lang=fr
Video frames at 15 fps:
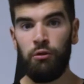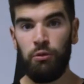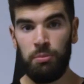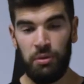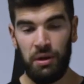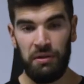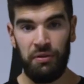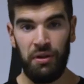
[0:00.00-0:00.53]
Vous
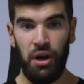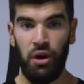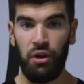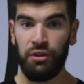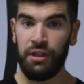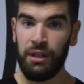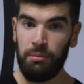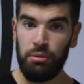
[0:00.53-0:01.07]
pouvez le faire
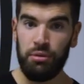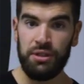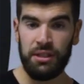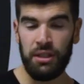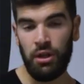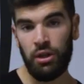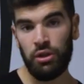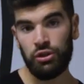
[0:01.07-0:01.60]
en début de
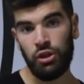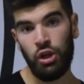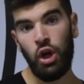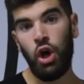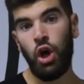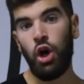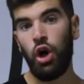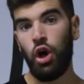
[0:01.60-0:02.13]
séance
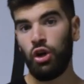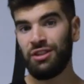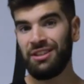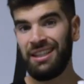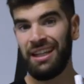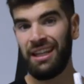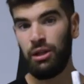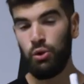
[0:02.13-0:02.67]
en
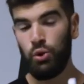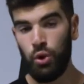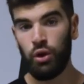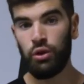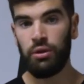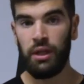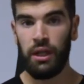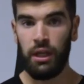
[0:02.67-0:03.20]
série lourde